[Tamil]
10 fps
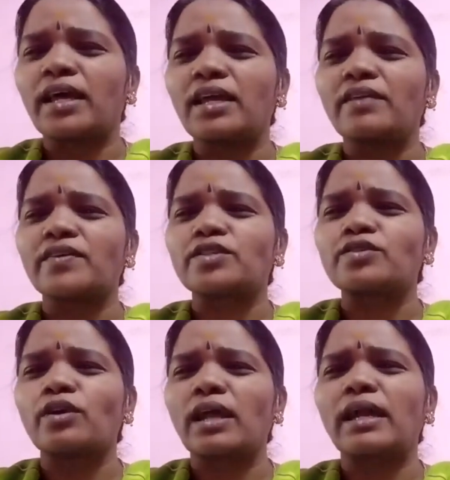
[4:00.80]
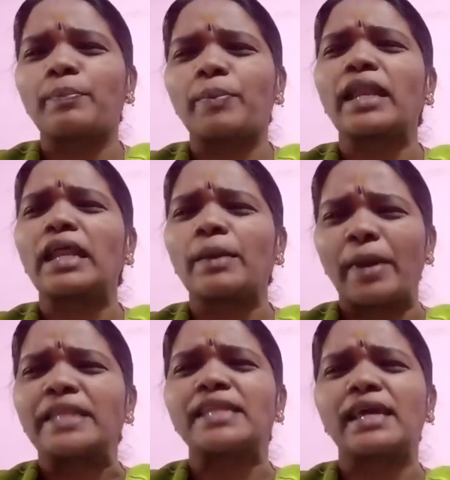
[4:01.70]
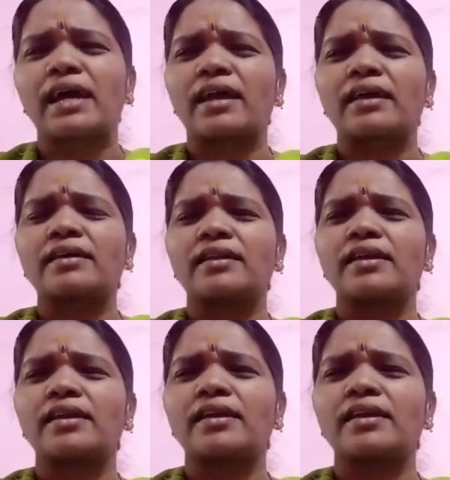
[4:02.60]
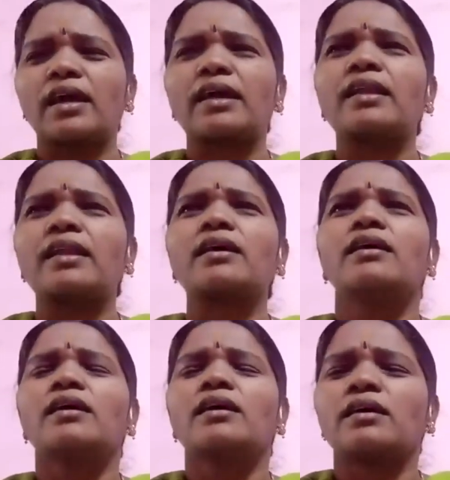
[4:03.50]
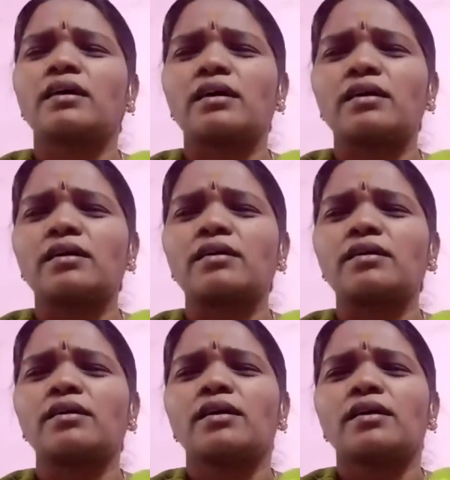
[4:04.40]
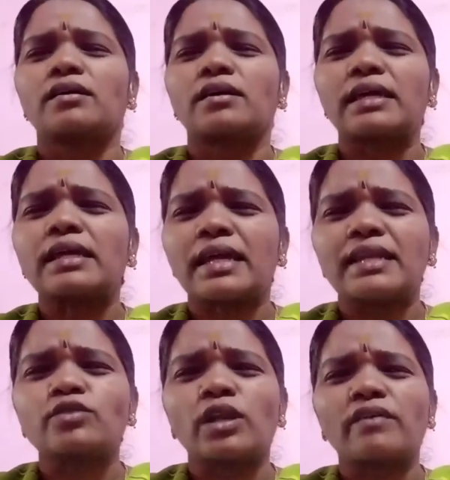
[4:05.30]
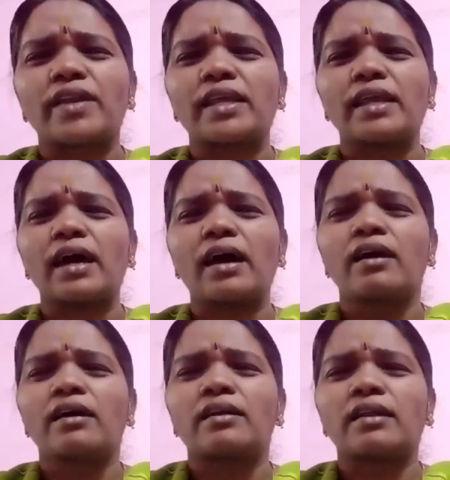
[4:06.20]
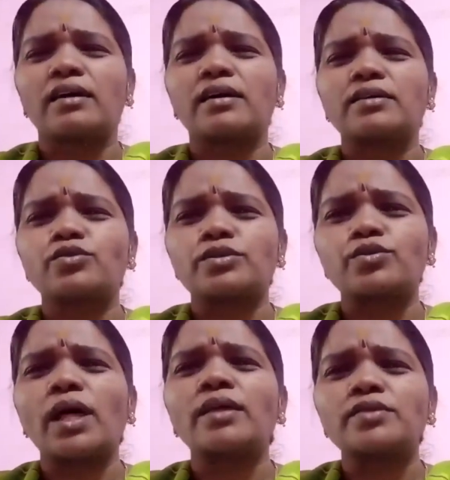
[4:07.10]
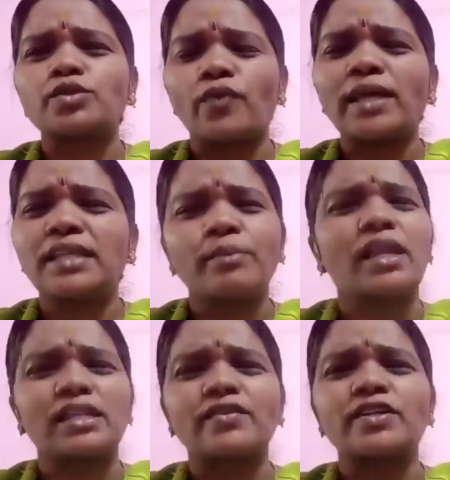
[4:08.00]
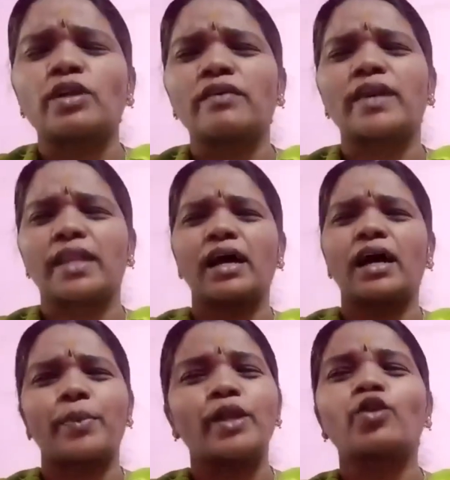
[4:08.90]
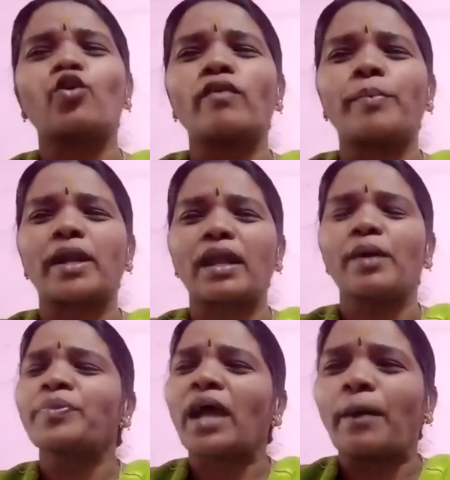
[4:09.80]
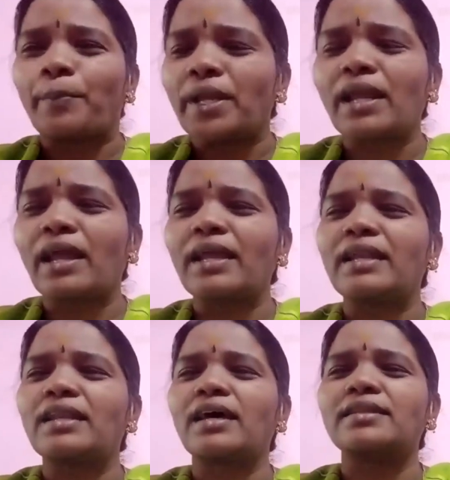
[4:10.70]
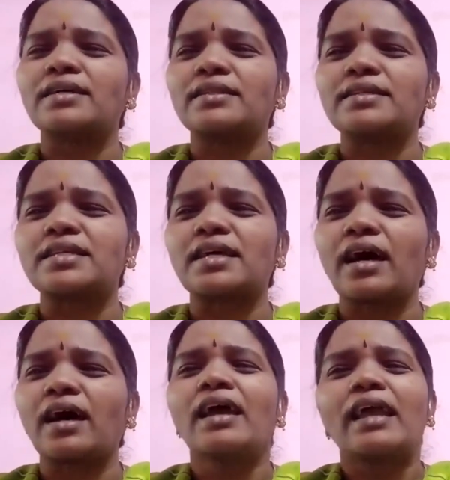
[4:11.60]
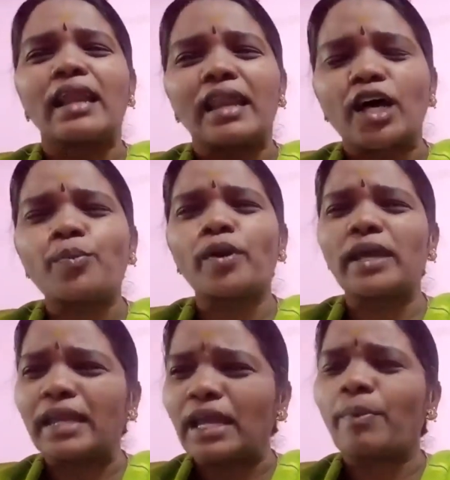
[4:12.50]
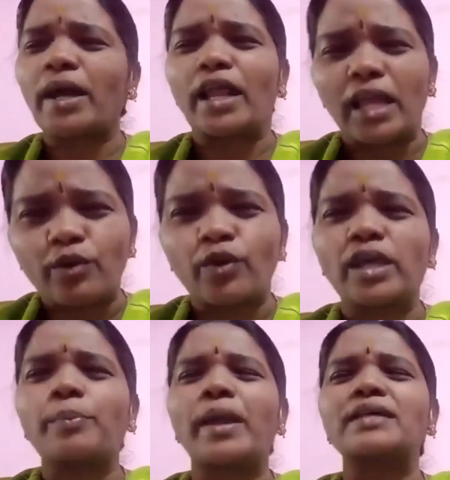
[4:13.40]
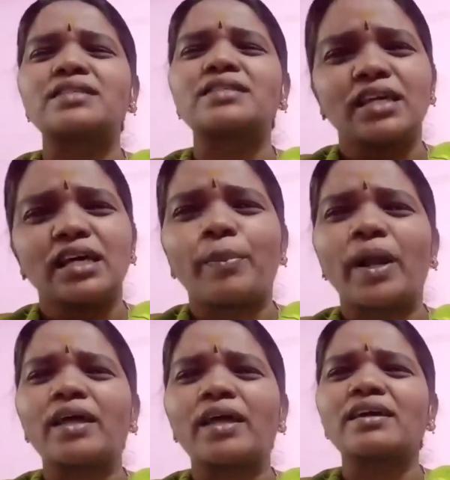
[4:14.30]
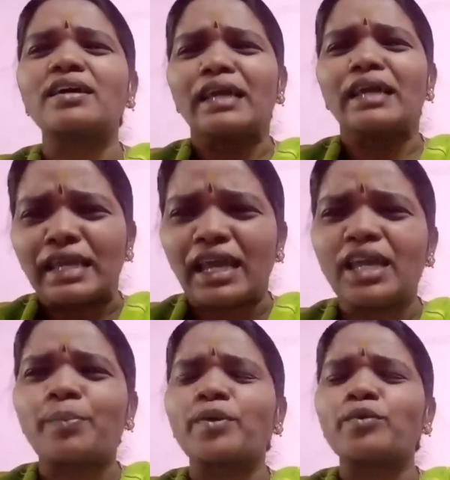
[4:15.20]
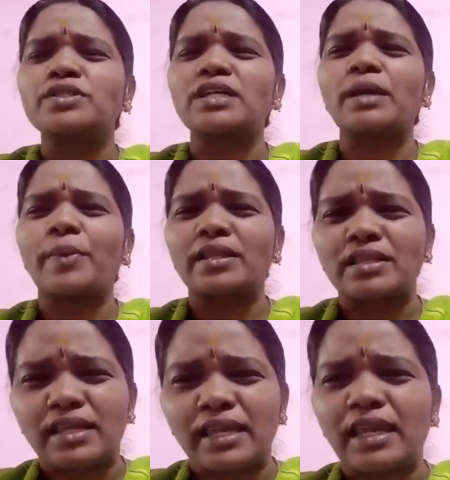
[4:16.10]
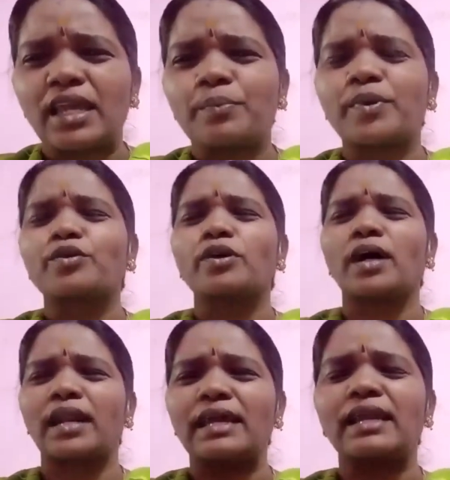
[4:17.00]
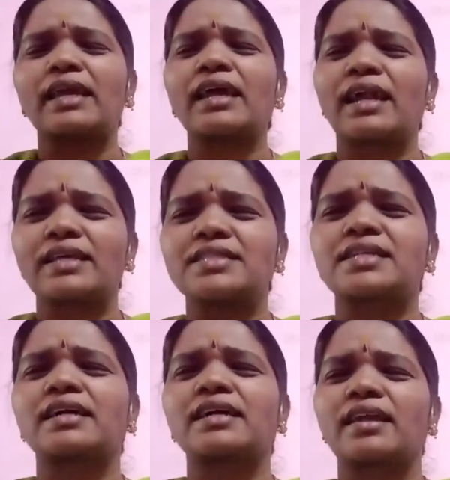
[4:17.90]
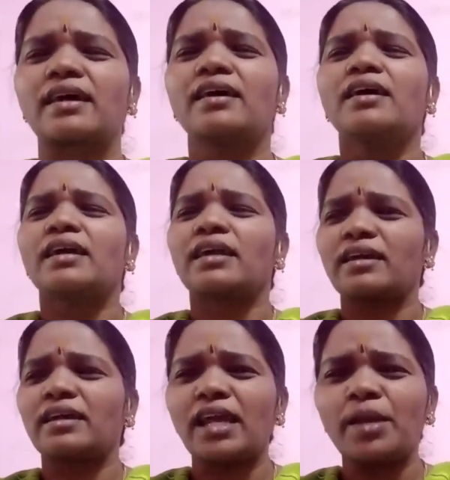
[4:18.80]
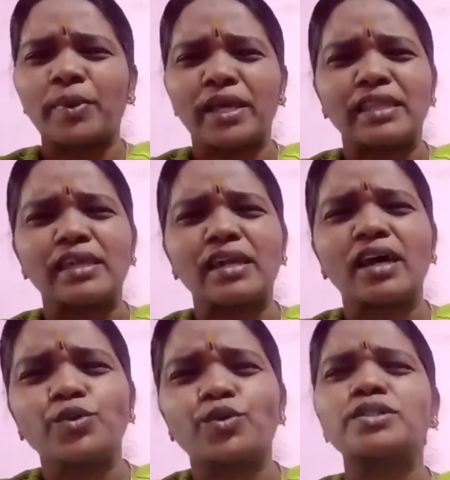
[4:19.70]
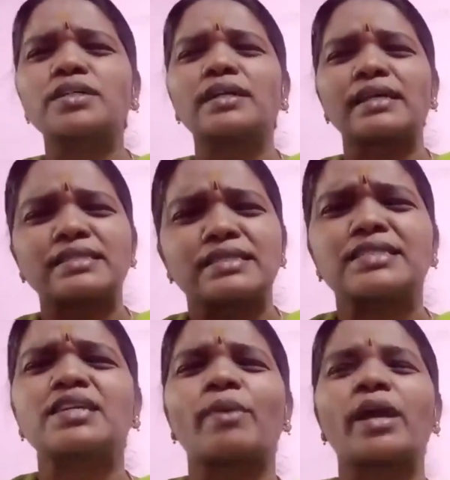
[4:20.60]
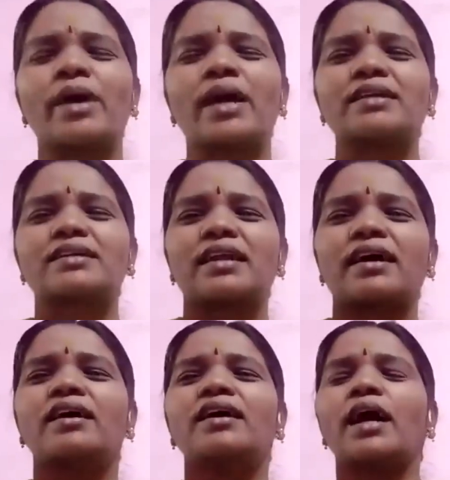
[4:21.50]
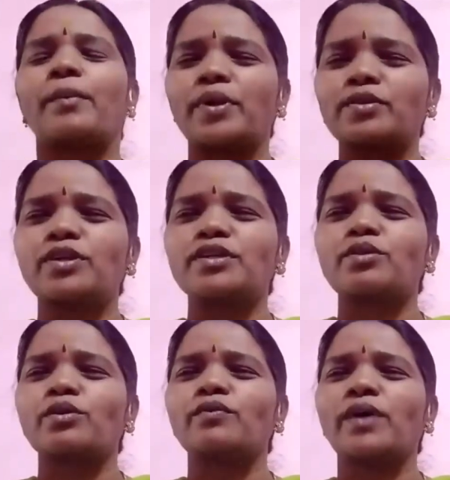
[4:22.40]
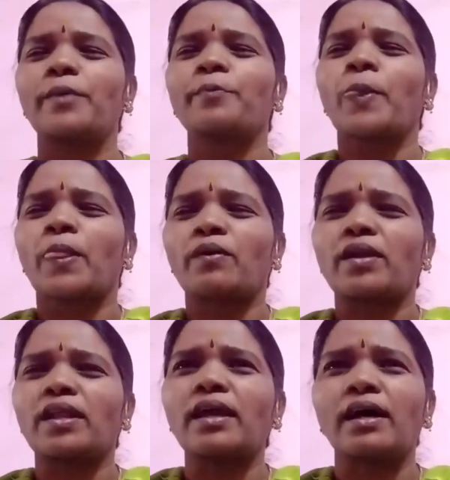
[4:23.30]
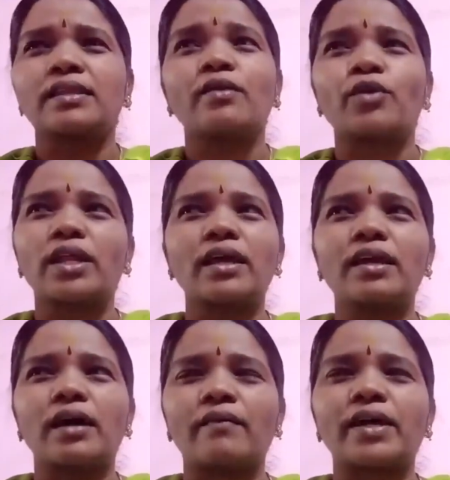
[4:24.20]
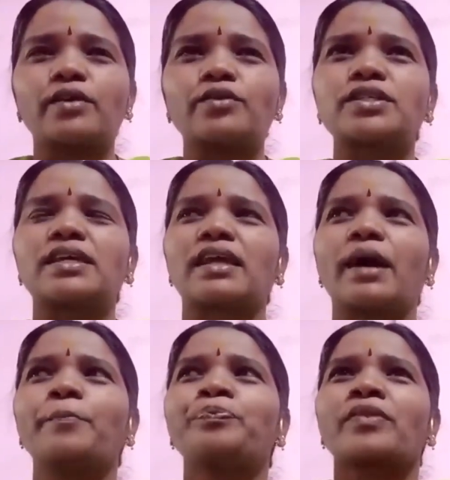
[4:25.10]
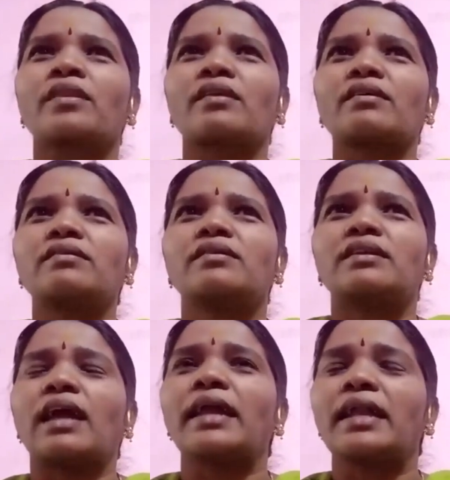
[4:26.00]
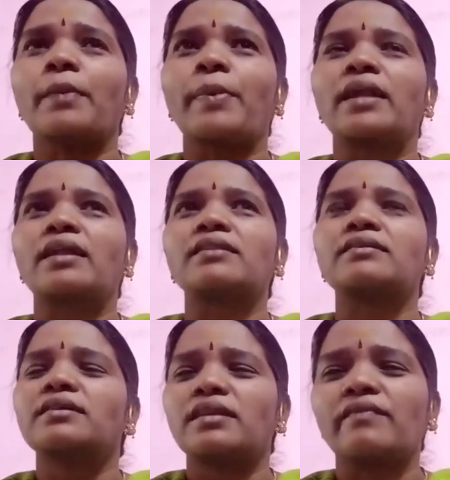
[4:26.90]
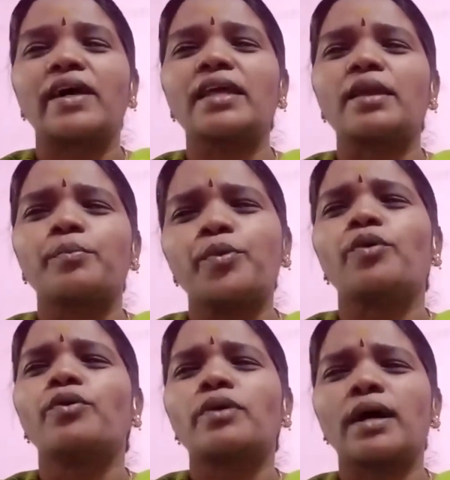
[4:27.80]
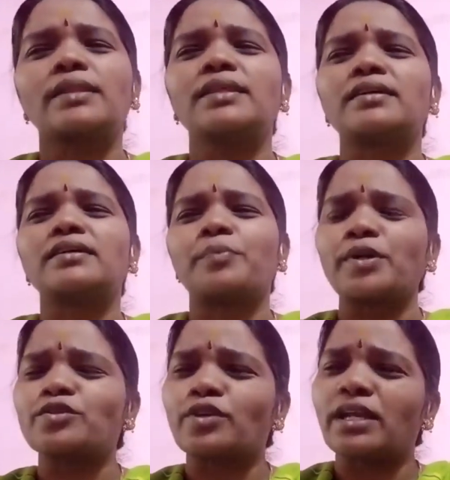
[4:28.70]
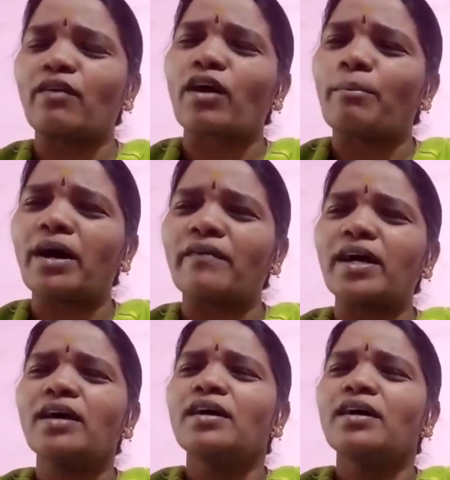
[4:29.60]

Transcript: உடனே இவன் சொல்றான் இப்ப என்ன என்ன பைத்தியக்காரங்கிறியா நான் என்ன ஆஹ் கிறுக்கேன்னு சொல்ல வர்றியா நான் சுவாதீனம் இல்லாதவன் சொல்ல வர்றியா அப்படின்னு கோவப்படுறான் அப்படியெல்லாம் இல்ல அது தீஷனா எல்லாரும் போல இயல்பா எல்லாரும் கூடயும் பேசு பழகு ஏன் இப்படி ஊஞ்சலே படுத்திருக்க ஏன் இப்படி ஒரு அறையிலேயே அடைஞ்சு கிடக்குற ஏன் இப்படி எதையாவது யோசிச்சுக்கிட்டே சிந்திச்ச மயமா இருக்கிற அப்படின்னு சொல்லி சொல்லுவான் உடனே அதை உடனே அவன் யோசிக்கிறான் உம் நான் என்ன பண்றது நான் வருகிறேன் போ காத்திரு அப்படின்னு சொல்லி அவங்க அம்மாவை